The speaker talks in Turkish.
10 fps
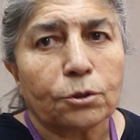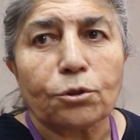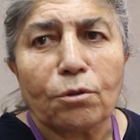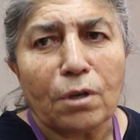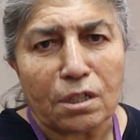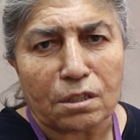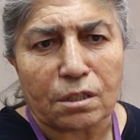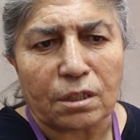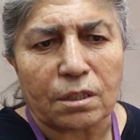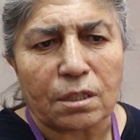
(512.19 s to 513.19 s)
Çok
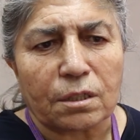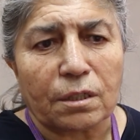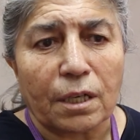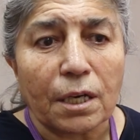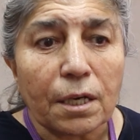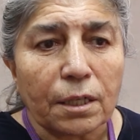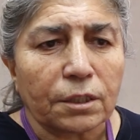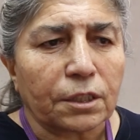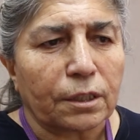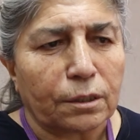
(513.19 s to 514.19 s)
hassastı, her
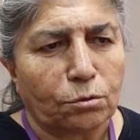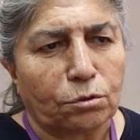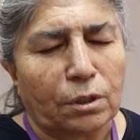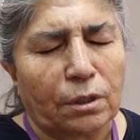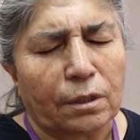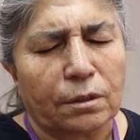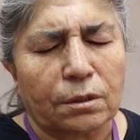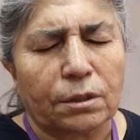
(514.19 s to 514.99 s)
şeye duyarlıydı.